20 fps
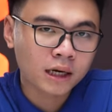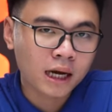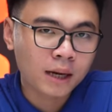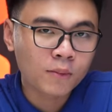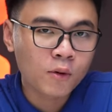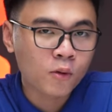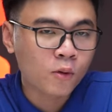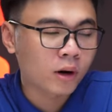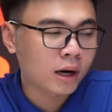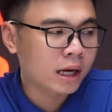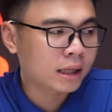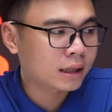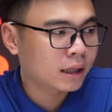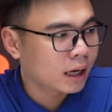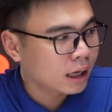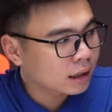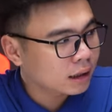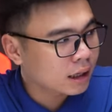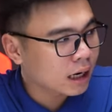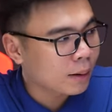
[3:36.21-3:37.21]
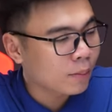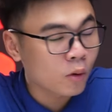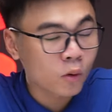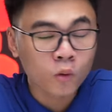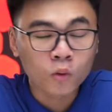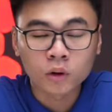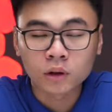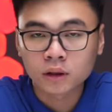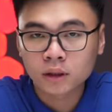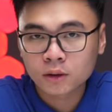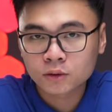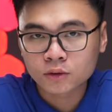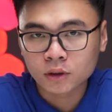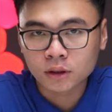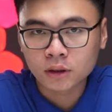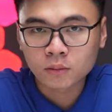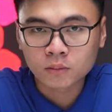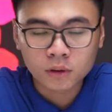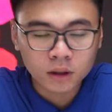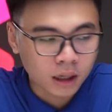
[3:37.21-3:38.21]
cái bộ nguồn ATX tức là bộ nguồn tiêu chuẩn
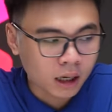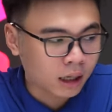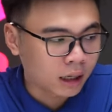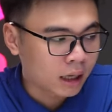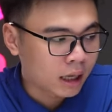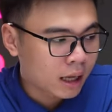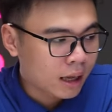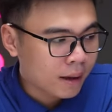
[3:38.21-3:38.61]
thông thường